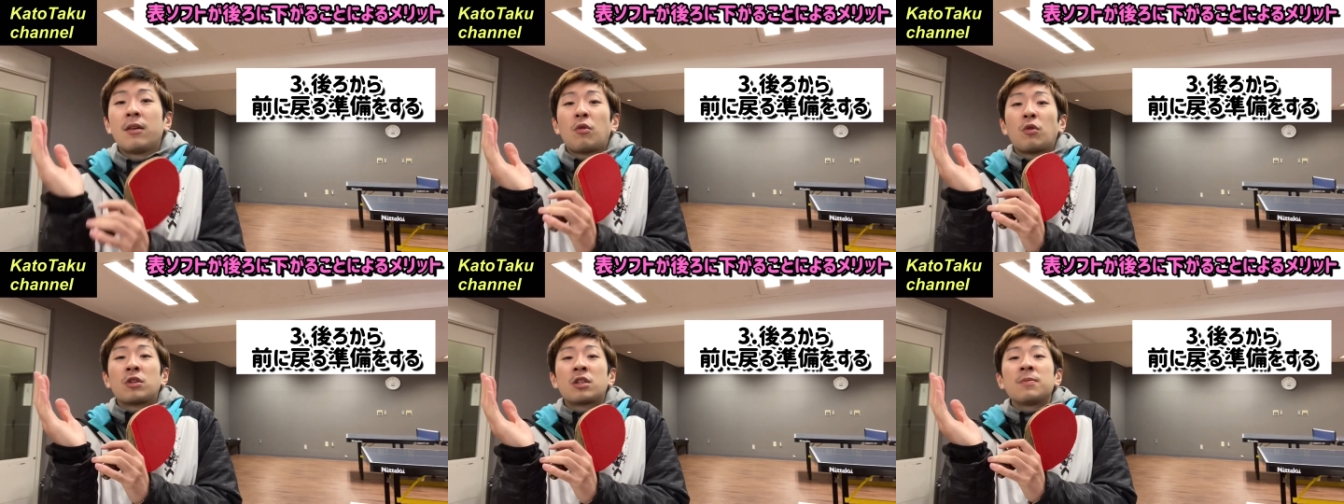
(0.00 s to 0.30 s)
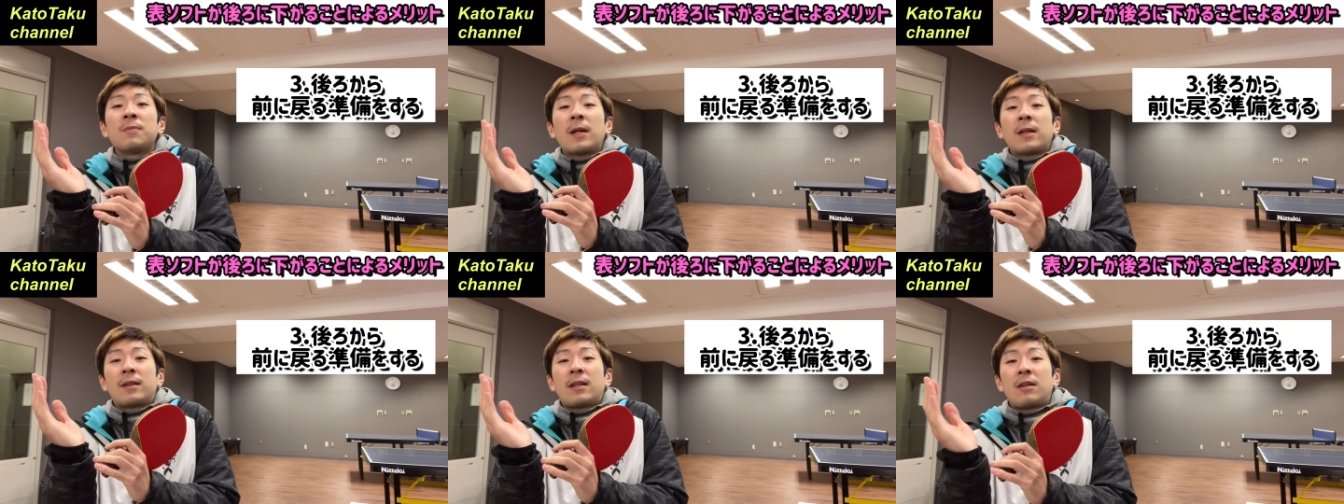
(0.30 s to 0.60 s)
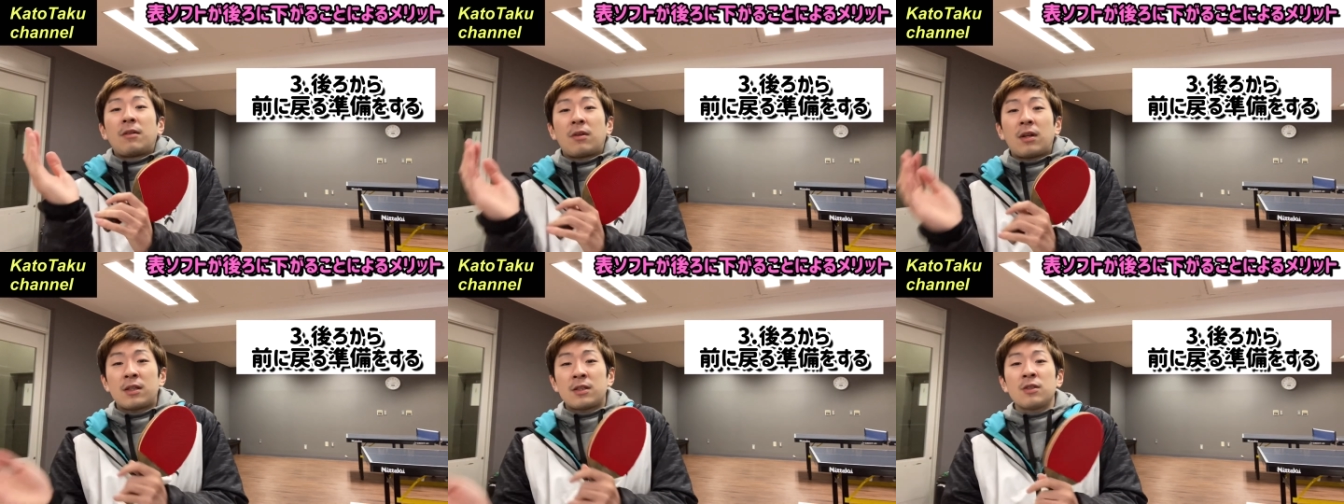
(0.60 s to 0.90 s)
こう詰まった
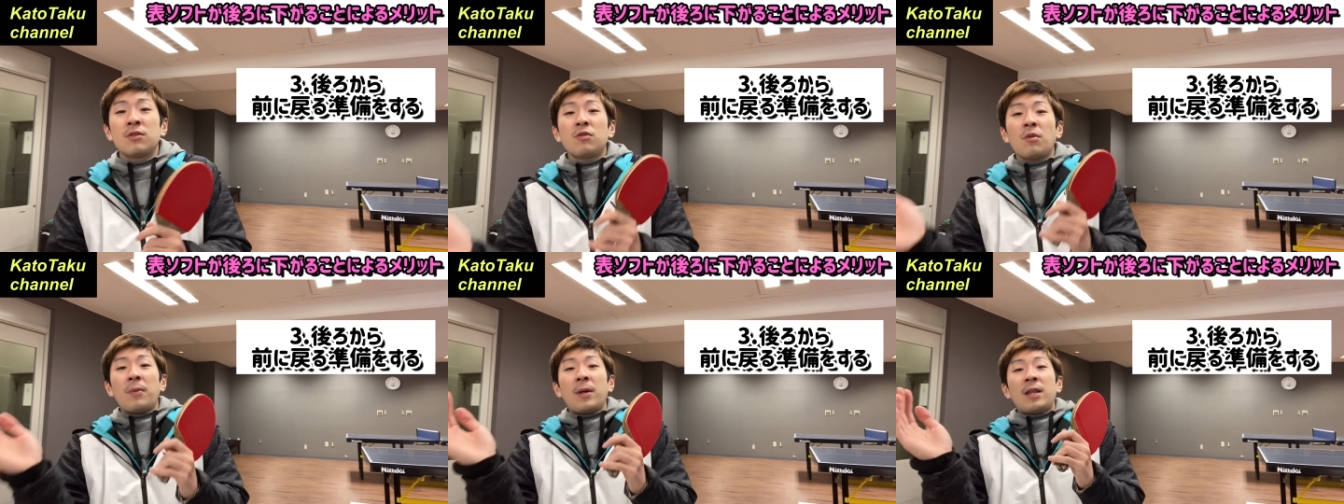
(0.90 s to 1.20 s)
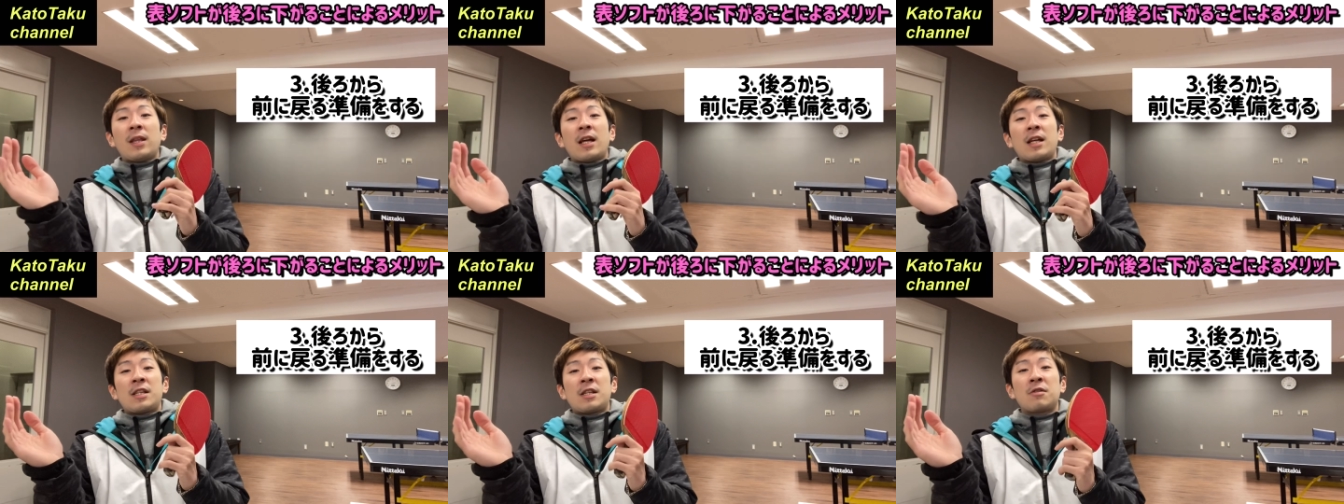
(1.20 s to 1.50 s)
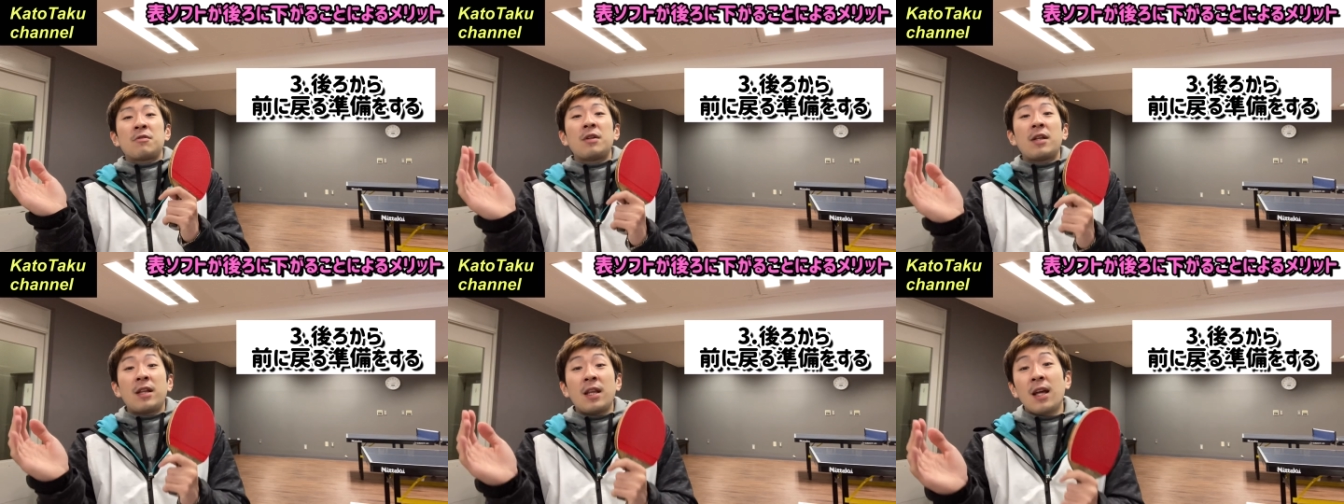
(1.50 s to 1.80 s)
りとかつんごめったりし
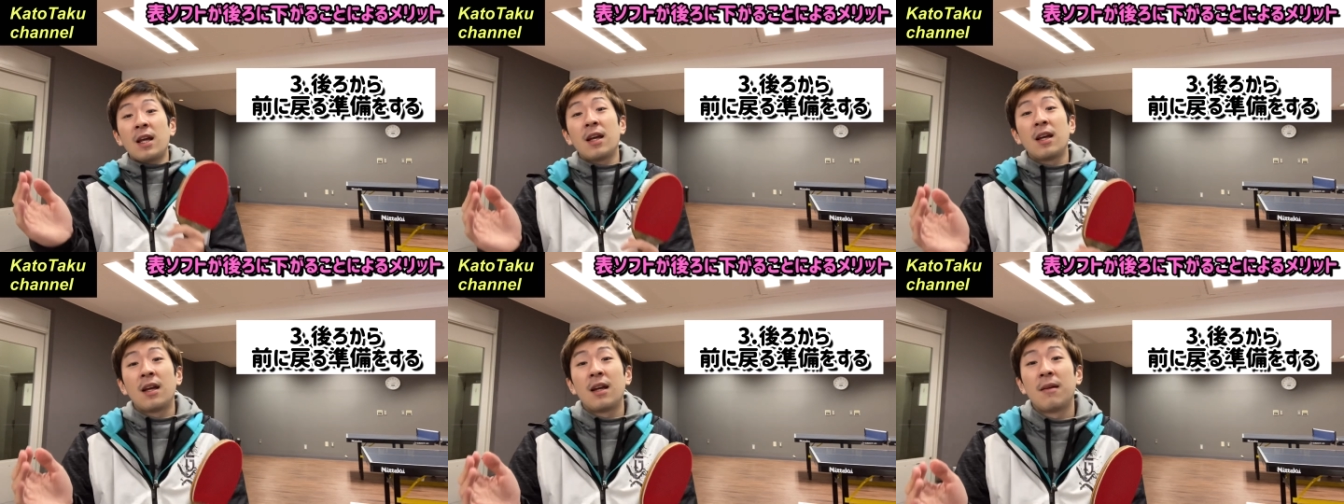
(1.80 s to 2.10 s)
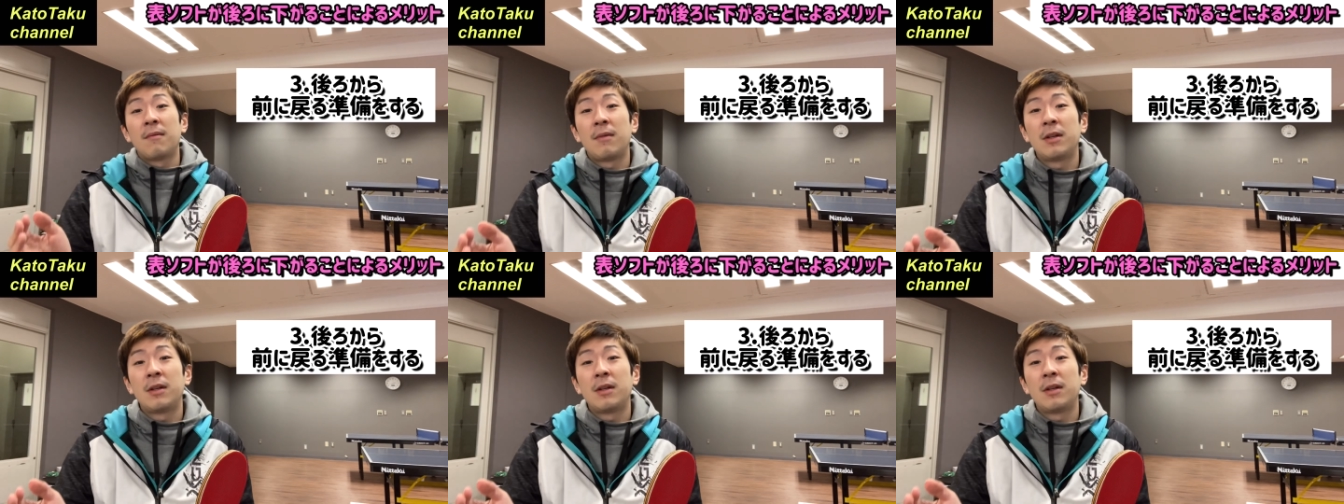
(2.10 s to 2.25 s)
てくれて、